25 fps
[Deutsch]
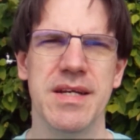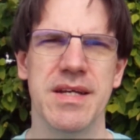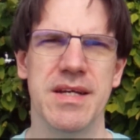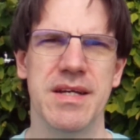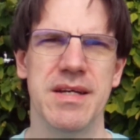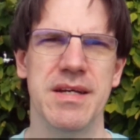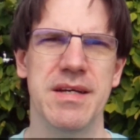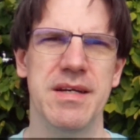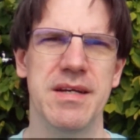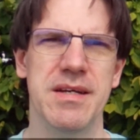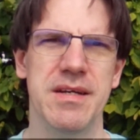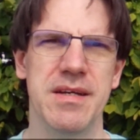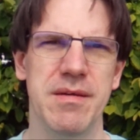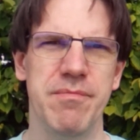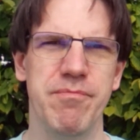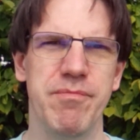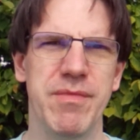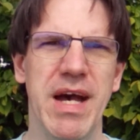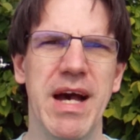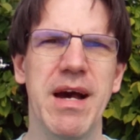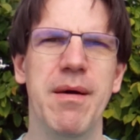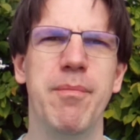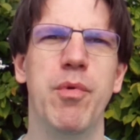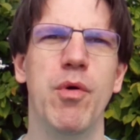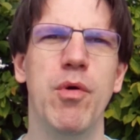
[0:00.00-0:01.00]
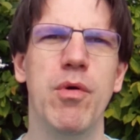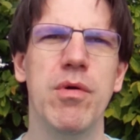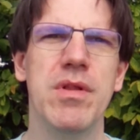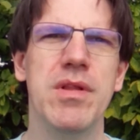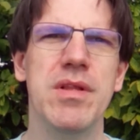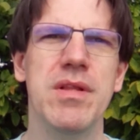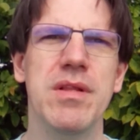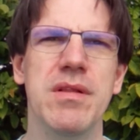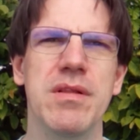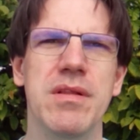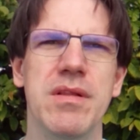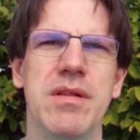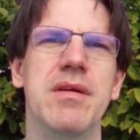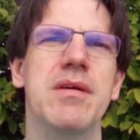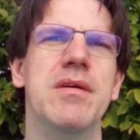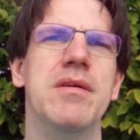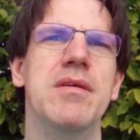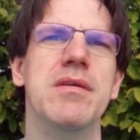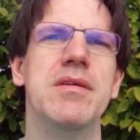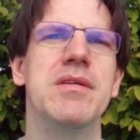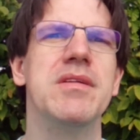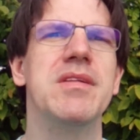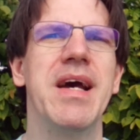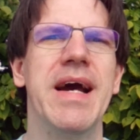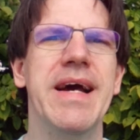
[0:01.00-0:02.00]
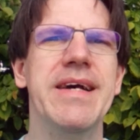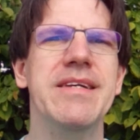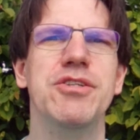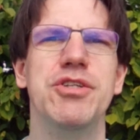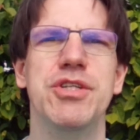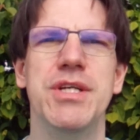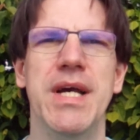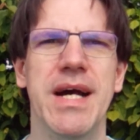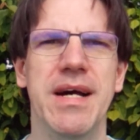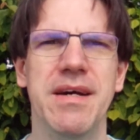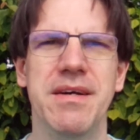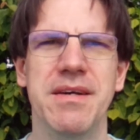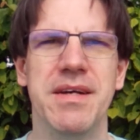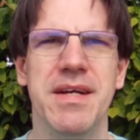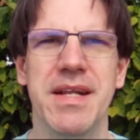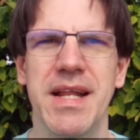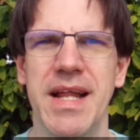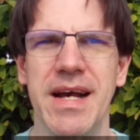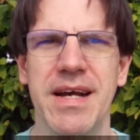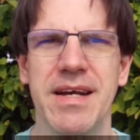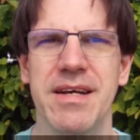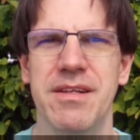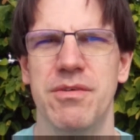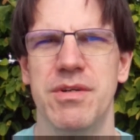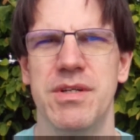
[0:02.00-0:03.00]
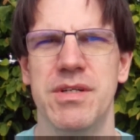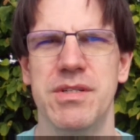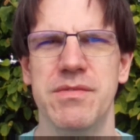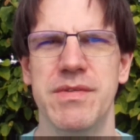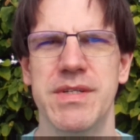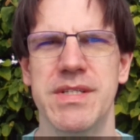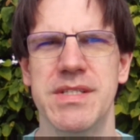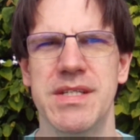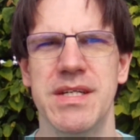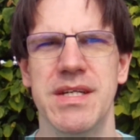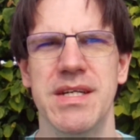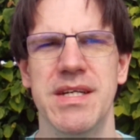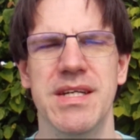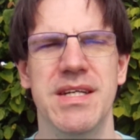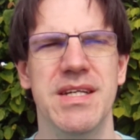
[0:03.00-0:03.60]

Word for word: äh, im Dachboden äh, 30 Jahre gelagert oder sowas